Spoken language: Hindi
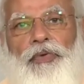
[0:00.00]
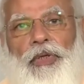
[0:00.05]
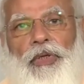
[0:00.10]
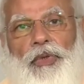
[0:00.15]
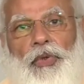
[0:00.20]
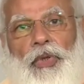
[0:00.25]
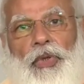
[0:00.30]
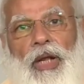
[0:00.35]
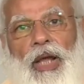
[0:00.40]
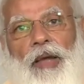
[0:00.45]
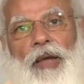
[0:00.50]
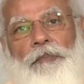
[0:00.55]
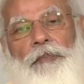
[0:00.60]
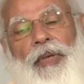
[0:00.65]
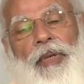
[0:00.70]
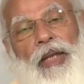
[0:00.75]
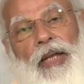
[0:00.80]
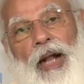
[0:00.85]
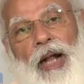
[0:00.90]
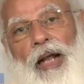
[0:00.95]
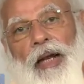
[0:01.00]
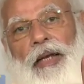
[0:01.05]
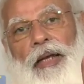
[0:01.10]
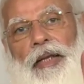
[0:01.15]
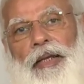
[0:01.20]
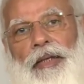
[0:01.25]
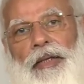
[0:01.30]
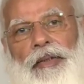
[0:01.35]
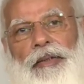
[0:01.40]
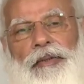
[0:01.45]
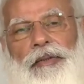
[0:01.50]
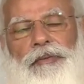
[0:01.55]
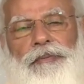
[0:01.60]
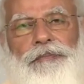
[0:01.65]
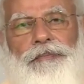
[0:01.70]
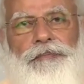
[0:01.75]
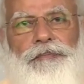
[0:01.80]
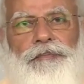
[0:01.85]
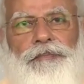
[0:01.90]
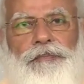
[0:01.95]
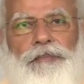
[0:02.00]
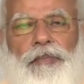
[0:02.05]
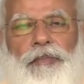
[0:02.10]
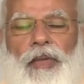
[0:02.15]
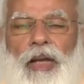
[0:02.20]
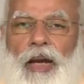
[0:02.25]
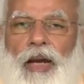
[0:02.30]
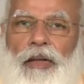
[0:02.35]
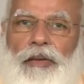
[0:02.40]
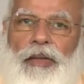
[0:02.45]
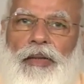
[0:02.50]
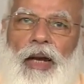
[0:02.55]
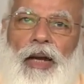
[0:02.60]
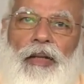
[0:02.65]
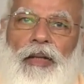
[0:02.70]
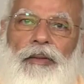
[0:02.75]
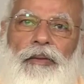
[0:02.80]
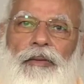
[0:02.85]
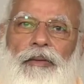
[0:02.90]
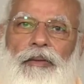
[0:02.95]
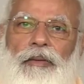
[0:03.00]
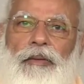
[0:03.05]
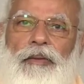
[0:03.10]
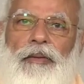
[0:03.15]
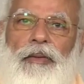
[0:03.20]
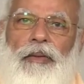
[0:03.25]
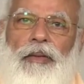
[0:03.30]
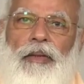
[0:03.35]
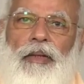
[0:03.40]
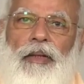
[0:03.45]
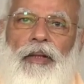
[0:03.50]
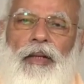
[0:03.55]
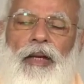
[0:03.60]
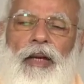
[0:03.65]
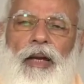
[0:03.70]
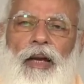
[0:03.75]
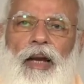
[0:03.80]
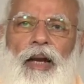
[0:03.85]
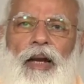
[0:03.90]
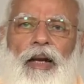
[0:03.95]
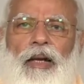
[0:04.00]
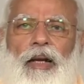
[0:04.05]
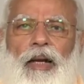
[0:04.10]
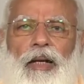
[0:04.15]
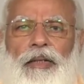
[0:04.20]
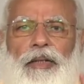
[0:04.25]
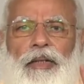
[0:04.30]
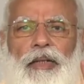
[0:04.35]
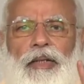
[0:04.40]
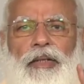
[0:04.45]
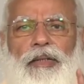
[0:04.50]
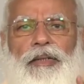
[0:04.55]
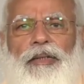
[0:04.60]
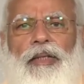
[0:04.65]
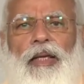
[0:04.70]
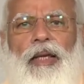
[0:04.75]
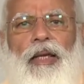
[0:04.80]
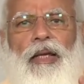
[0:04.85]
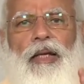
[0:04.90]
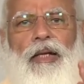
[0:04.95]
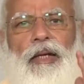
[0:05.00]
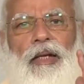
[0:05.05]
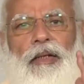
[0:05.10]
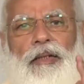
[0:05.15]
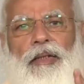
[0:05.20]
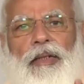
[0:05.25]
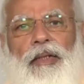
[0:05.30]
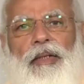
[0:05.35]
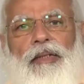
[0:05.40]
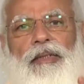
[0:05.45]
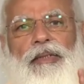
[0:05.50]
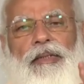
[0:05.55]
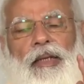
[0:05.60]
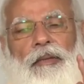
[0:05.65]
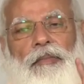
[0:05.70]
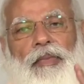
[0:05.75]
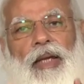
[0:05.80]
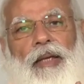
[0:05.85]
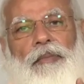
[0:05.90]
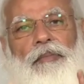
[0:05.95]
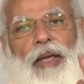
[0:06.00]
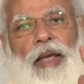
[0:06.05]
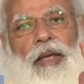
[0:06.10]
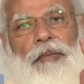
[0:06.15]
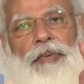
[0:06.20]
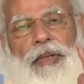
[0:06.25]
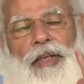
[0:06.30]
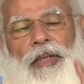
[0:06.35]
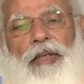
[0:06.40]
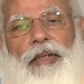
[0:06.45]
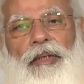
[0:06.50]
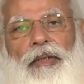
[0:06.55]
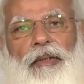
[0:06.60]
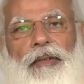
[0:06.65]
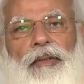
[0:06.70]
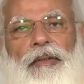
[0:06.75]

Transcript: विदुर भी काले अर्थात कठिन से कठिन समय में भी